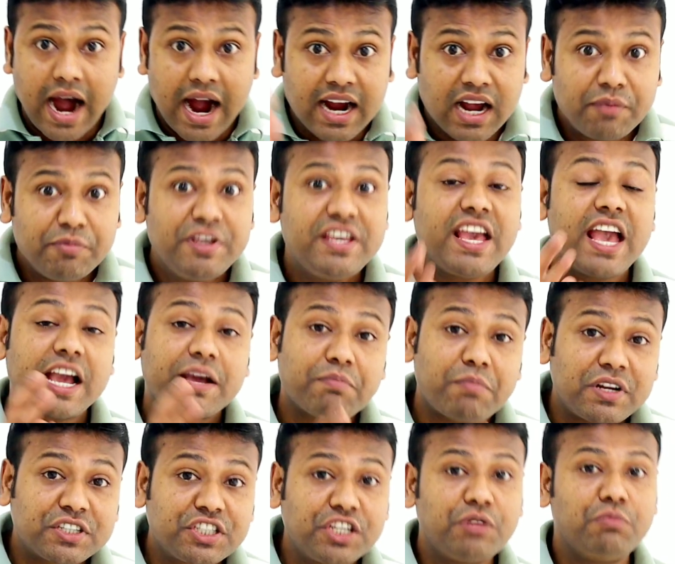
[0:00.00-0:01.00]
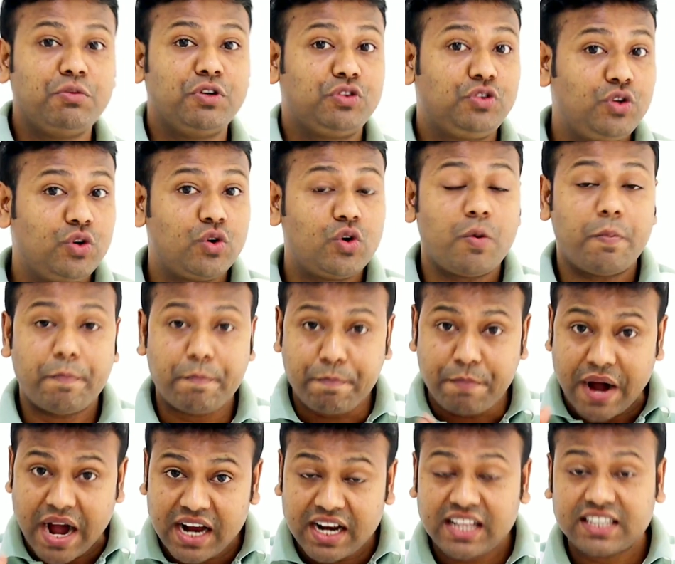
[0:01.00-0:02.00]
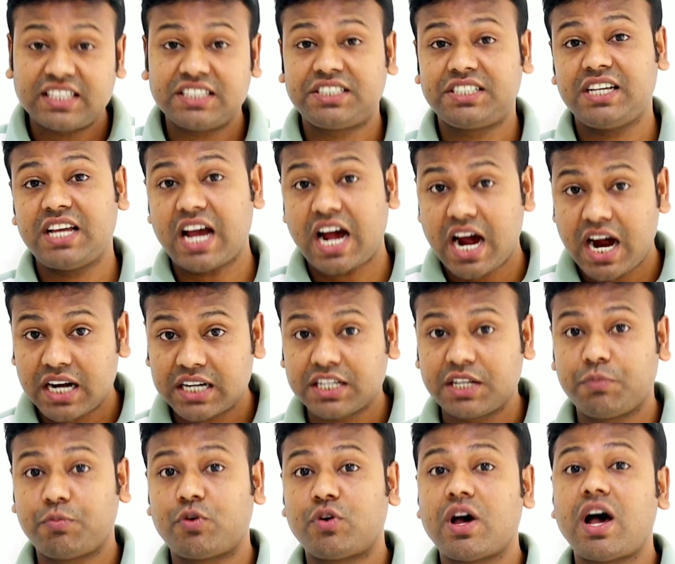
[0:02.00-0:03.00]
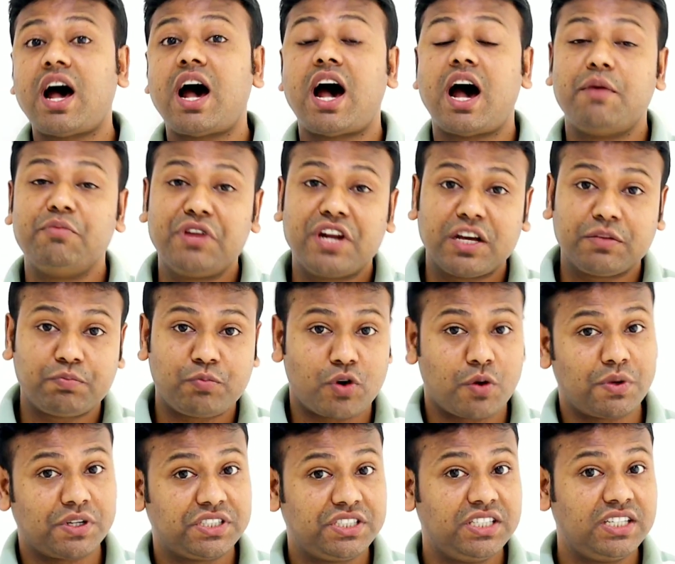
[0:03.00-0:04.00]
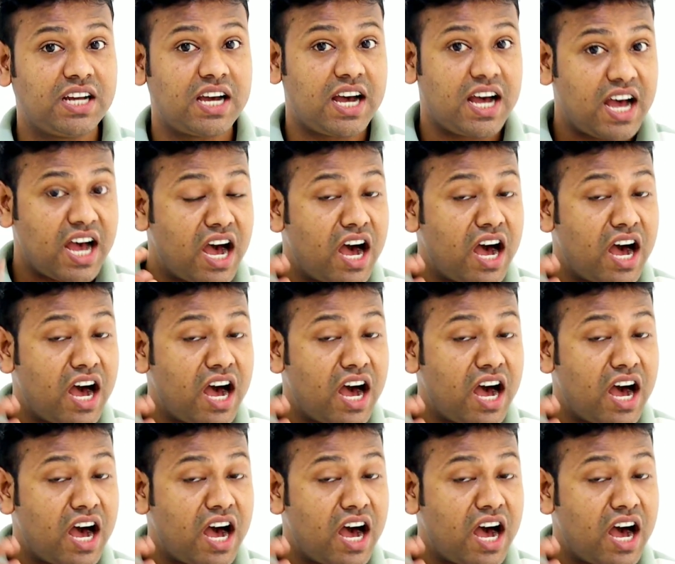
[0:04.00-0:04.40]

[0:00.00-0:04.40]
আগামী এক মাসের মধ্যেও বাংলাদেশে আটকে পড়া আমিরাত প্রবাসীরা